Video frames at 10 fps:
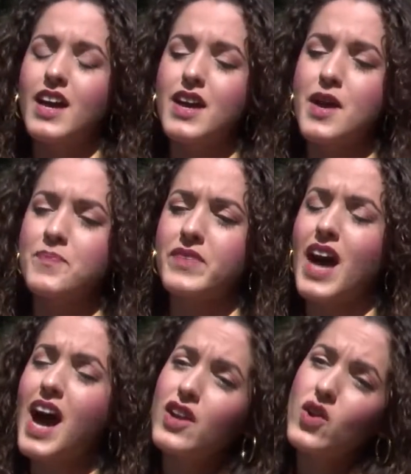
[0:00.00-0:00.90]
ehm,
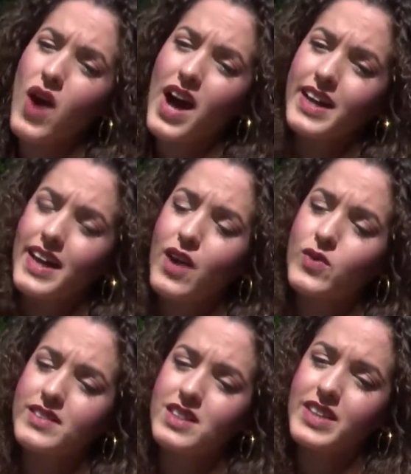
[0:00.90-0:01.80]
hanno anche
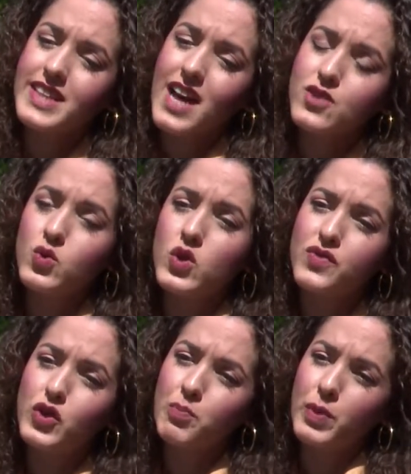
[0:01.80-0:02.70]
un'attività sullo
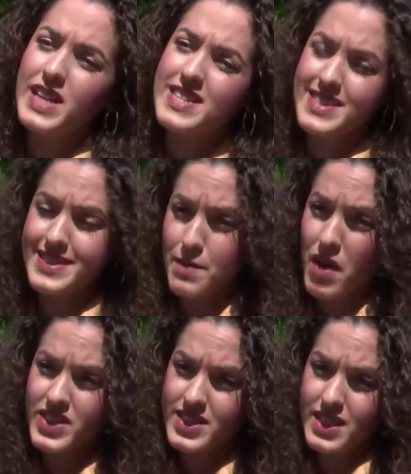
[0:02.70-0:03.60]
sviluppo del
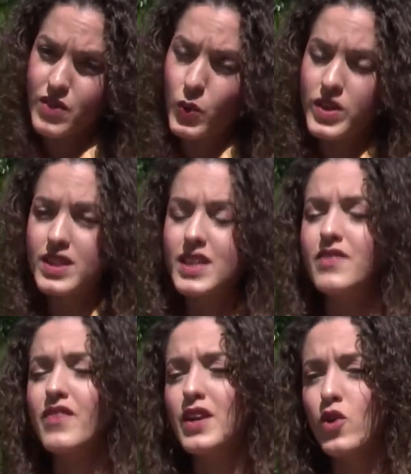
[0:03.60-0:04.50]
sistema visivo, quindi
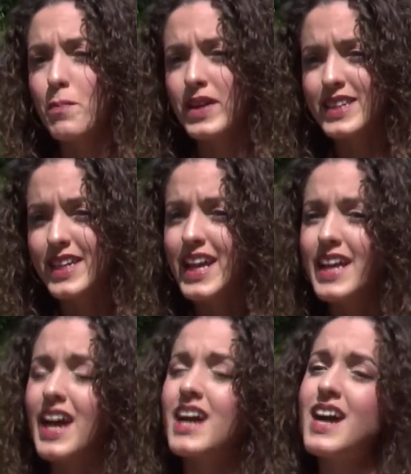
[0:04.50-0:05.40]
vanno a
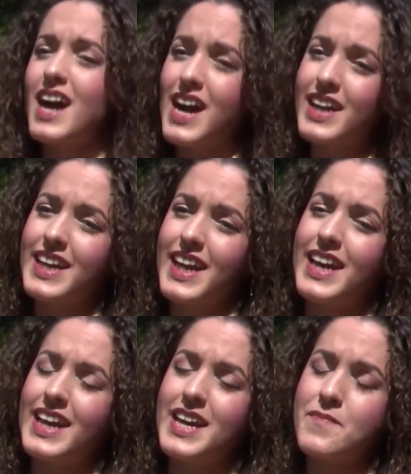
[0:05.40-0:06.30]
mantenere anche
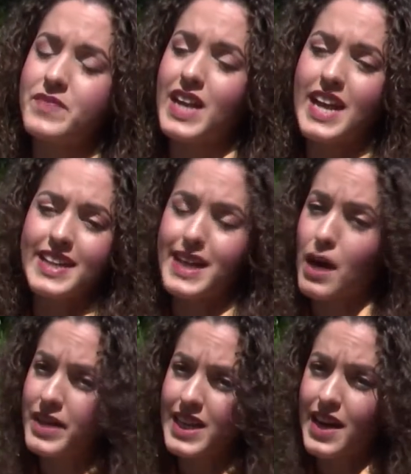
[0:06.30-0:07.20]
ehm, la rete
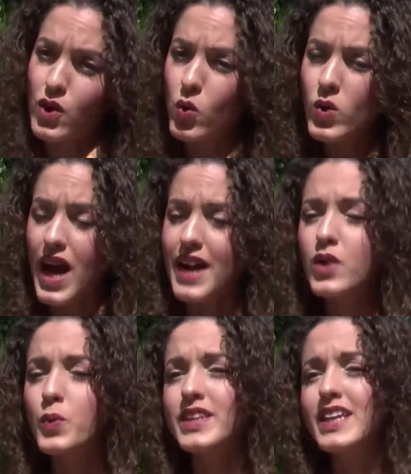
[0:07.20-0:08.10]
capillare oculare
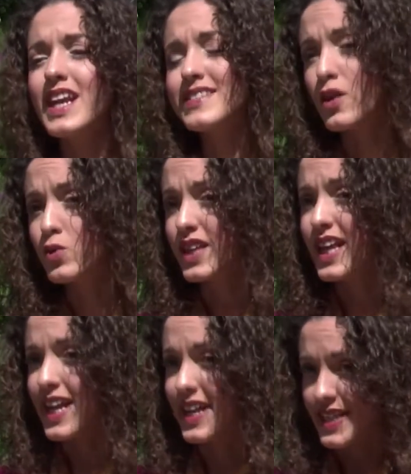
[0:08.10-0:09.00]
e quindi la salute
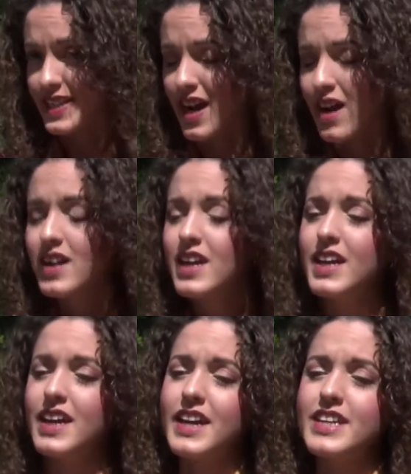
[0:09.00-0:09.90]
della retina.
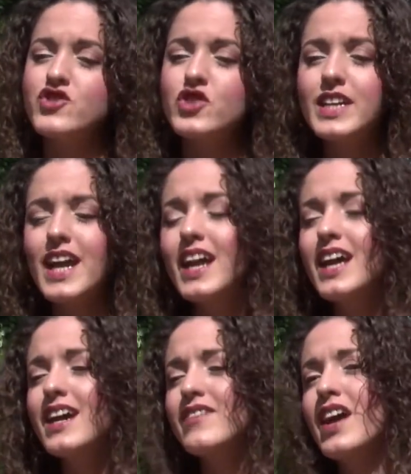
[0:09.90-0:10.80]
Eh, in
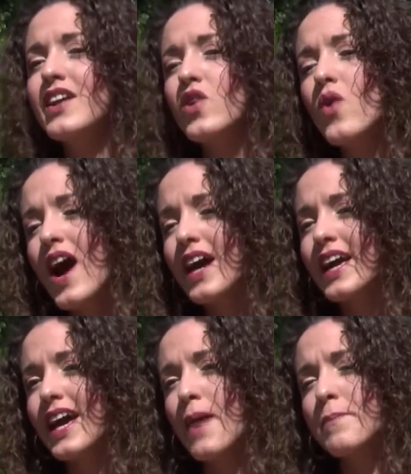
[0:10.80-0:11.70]
generale vanno
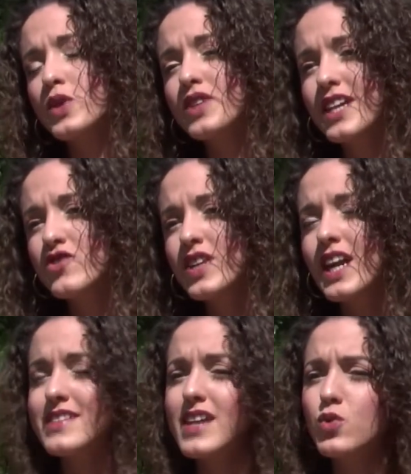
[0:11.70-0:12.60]
anche a proteggere
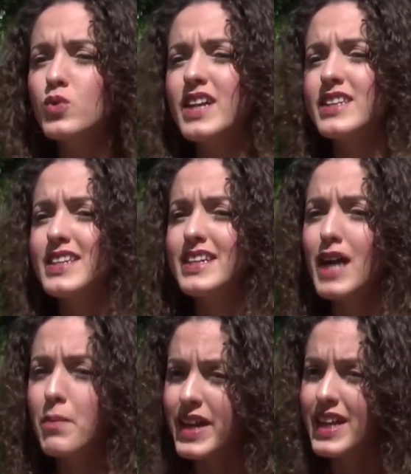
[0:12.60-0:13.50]
la salute di
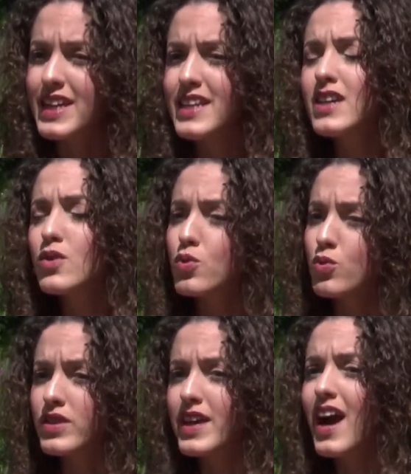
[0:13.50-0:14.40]
capelli,
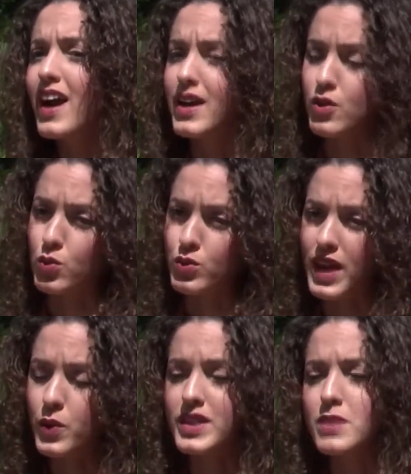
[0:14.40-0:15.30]
unghia e
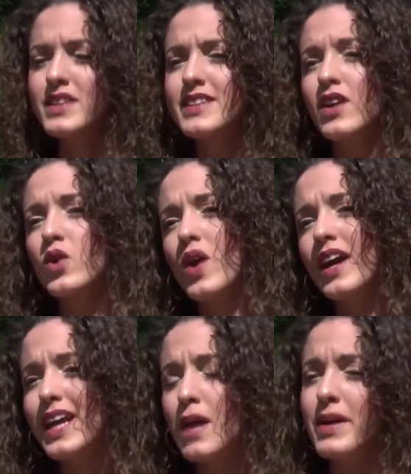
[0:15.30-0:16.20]
cute, quindi mantengono
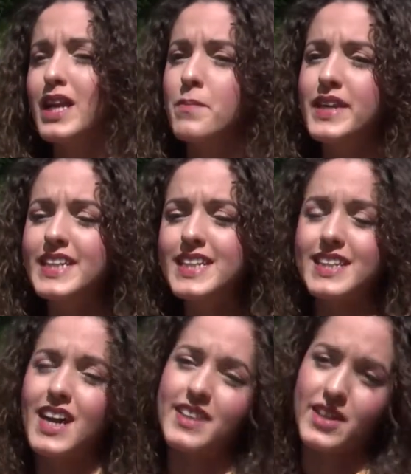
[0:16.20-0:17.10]
anche la pelle ben
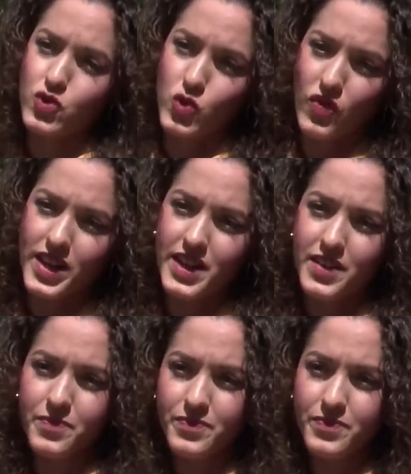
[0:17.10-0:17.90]
idratata e giovane.